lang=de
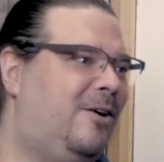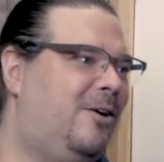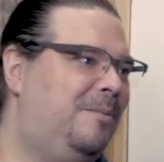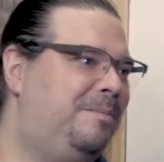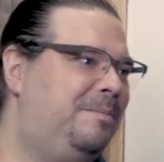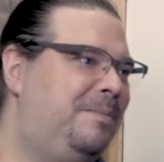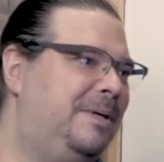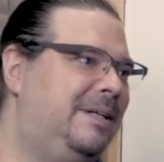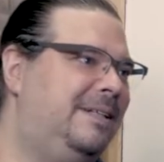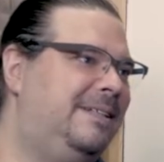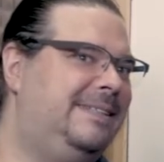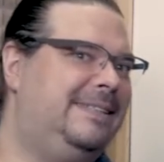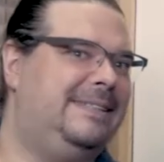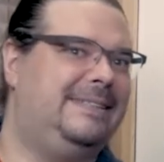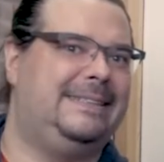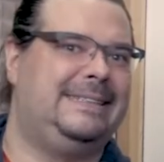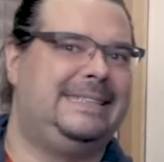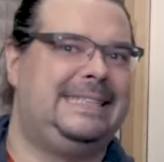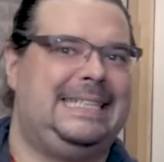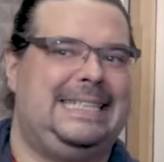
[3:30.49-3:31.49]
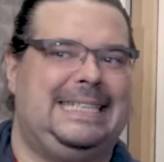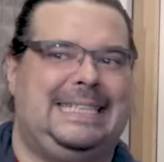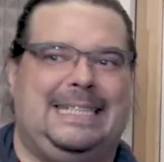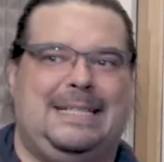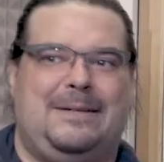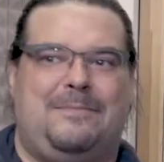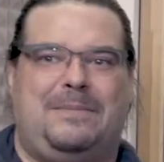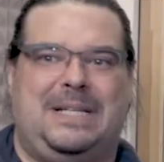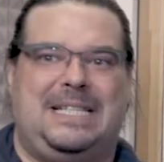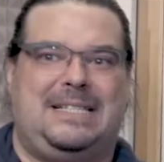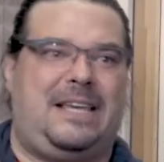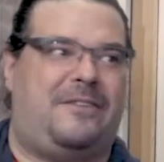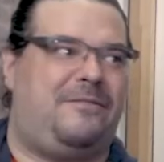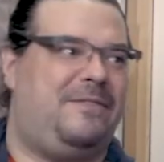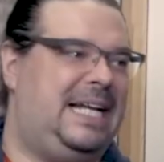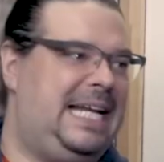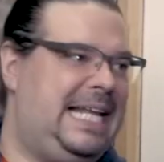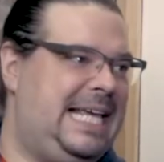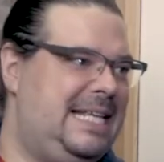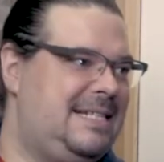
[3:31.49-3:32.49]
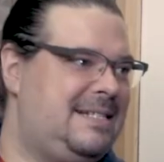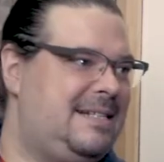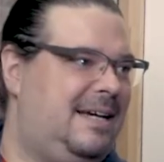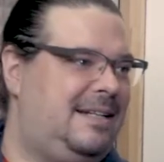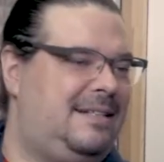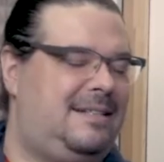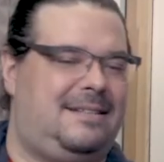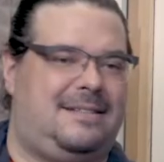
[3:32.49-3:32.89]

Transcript: ob äh, man sich verlesen hat.